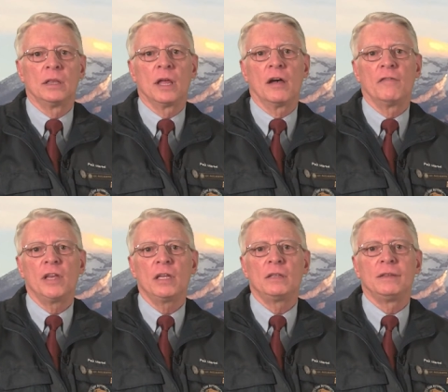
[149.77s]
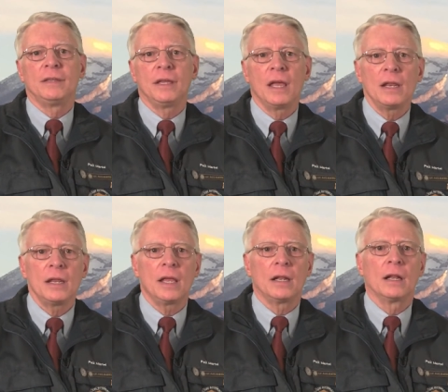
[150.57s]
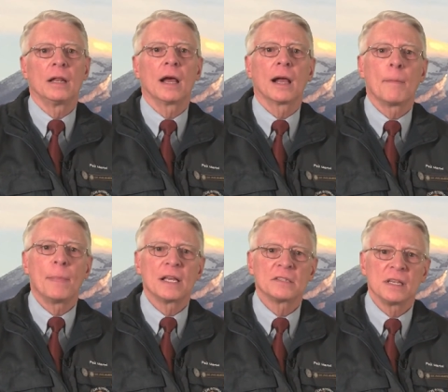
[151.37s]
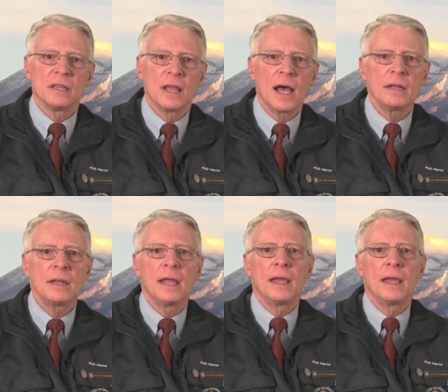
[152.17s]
David tiene la capacidad